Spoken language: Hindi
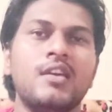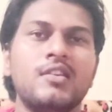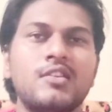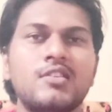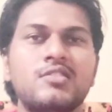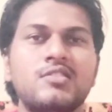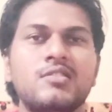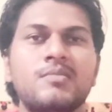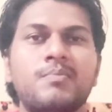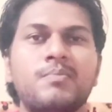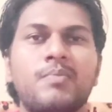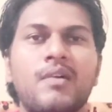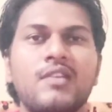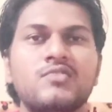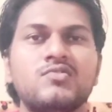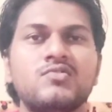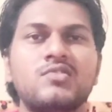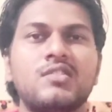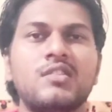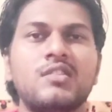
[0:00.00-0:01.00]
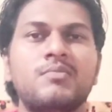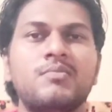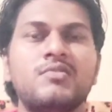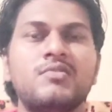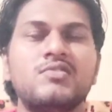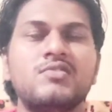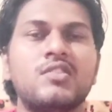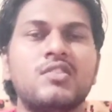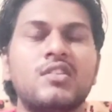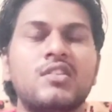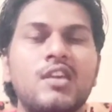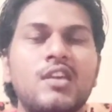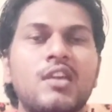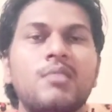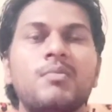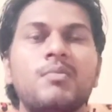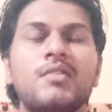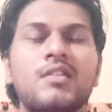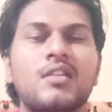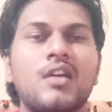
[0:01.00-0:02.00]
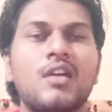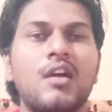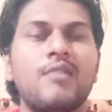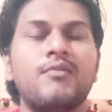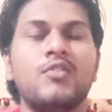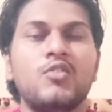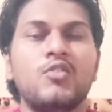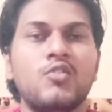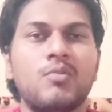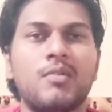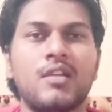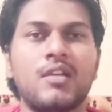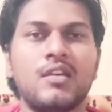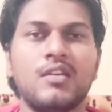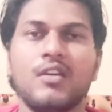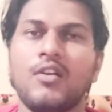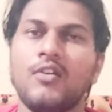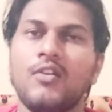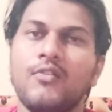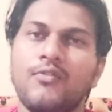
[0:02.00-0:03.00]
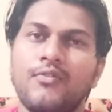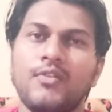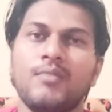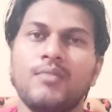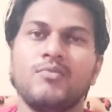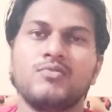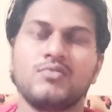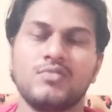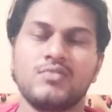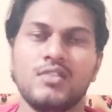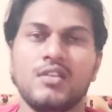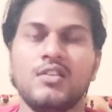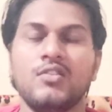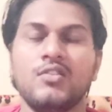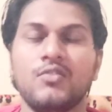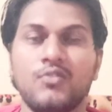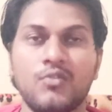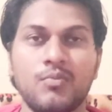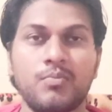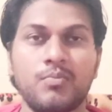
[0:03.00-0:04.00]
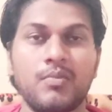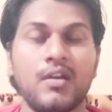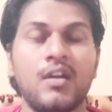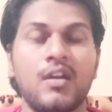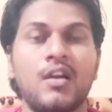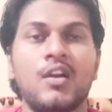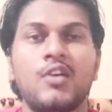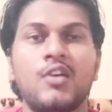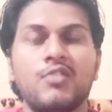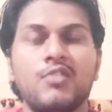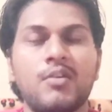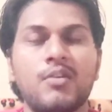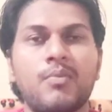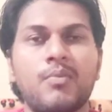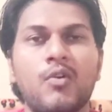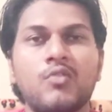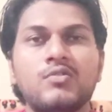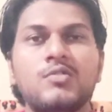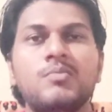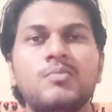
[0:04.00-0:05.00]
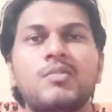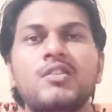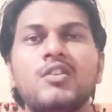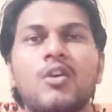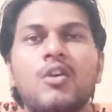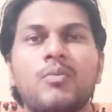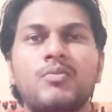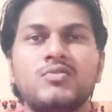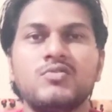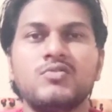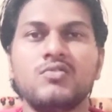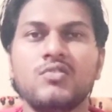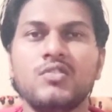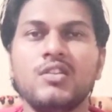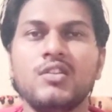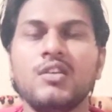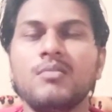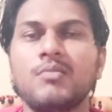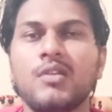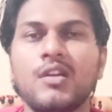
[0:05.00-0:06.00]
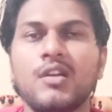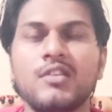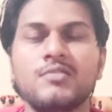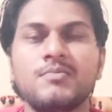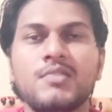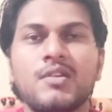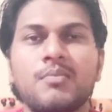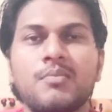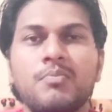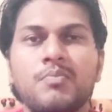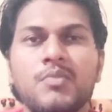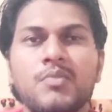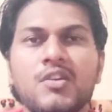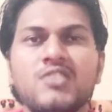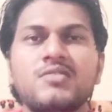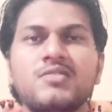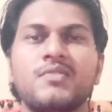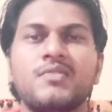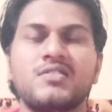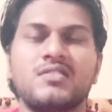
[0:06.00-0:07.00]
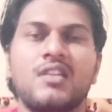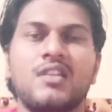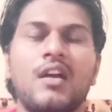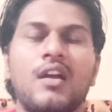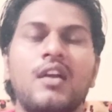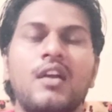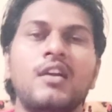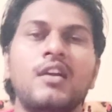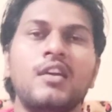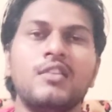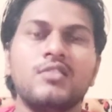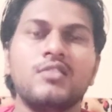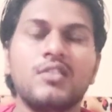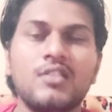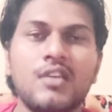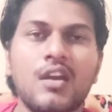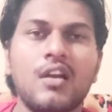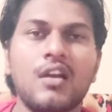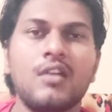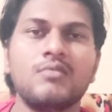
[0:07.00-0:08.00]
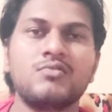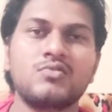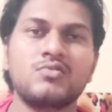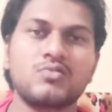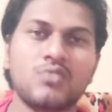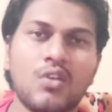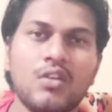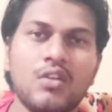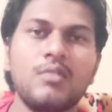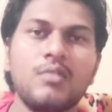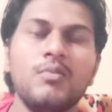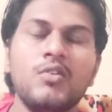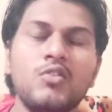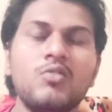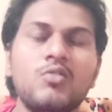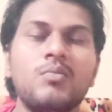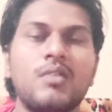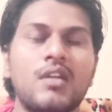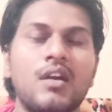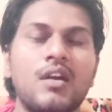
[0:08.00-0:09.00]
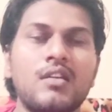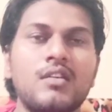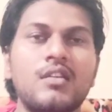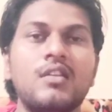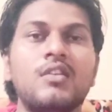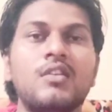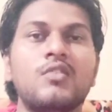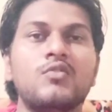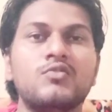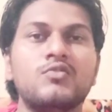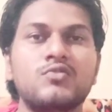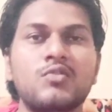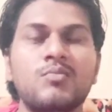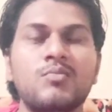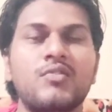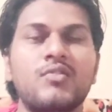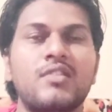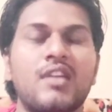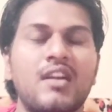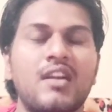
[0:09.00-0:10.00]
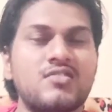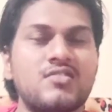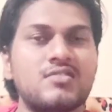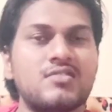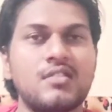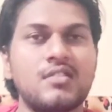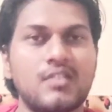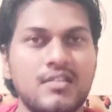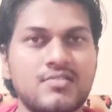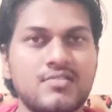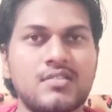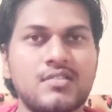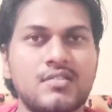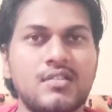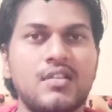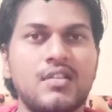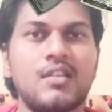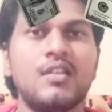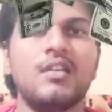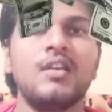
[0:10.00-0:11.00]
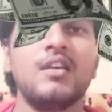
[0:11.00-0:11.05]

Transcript: कि सिर्फ पाँच सेकेंड बीस सेकेंड एक मिनट का वीडियो बनाइए और फेमस हो जाइए यूट्यूब पर तो ये बहुत ही बड़ी अपॉर्चुनिटी है मगर इसमें एक पेच फंस रहा है कि क्या हम शॉर्ट वीडियो बना के उसको मोनिटाइजेशन कर सकते हैं